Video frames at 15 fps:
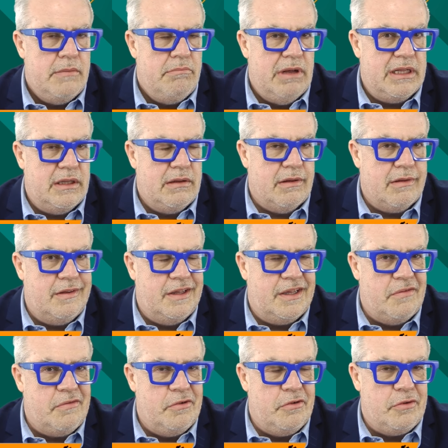Maintenant,
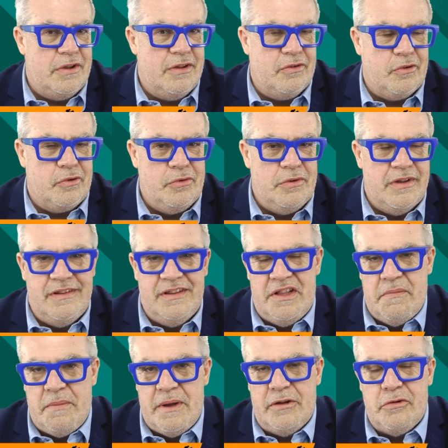c'est à vous de jouer. Surtout,
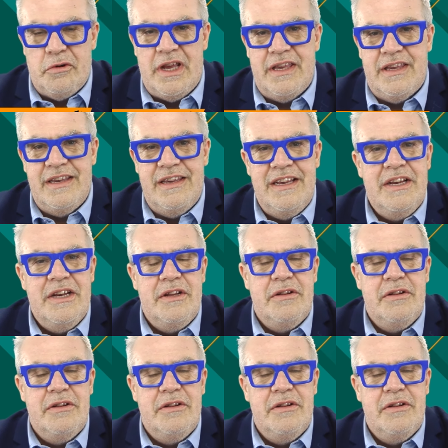n'hésitez pas de liker,